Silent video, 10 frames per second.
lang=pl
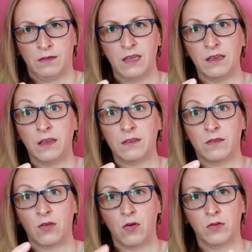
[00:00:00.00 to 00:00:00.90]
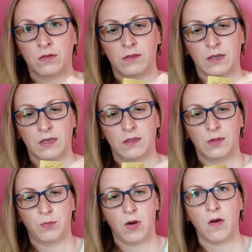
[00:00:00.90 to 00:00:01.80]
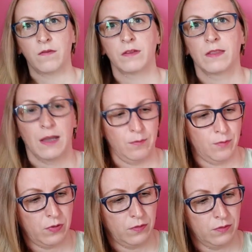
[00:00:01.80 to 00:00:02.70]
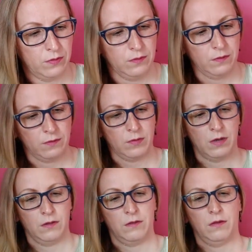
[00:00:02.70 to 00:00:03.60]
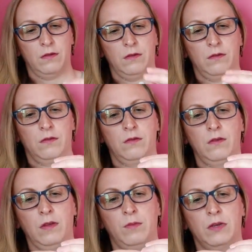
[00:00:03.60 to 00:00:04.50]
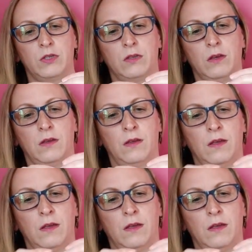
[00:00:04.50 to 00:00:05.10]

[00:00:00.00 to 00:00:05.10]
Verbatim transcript: Nie jest to taki typowy tampon, słuchajcie. No i patrzcie.